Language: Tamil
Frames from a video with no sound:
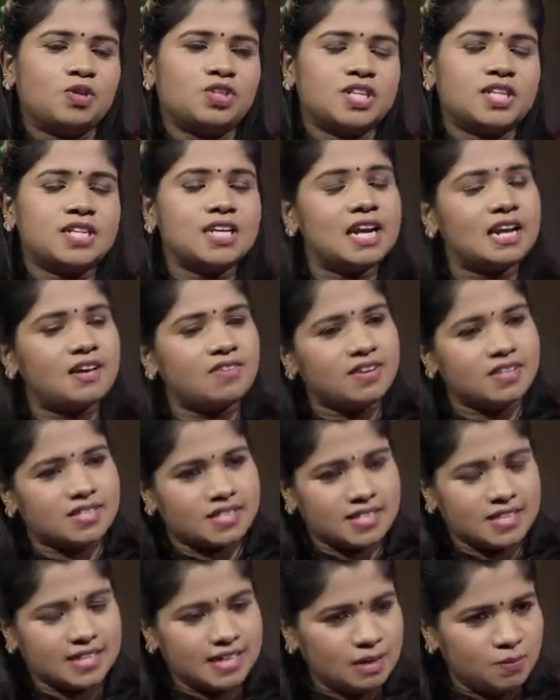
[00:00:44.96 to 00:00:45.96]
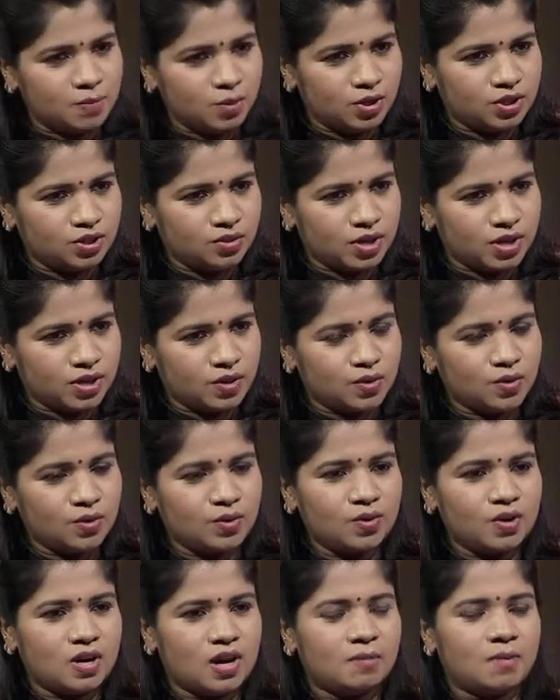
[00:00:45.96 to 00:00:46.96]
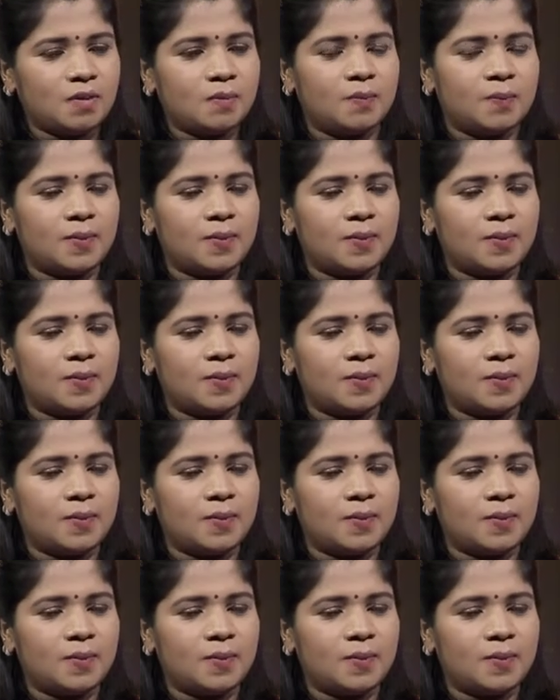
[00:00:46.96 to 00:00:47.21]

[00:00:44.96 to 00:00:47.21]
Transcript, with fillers: ஜென்ரலாகவே சித்தர்கள் பொறுத்த வரைக்கும் நம்ம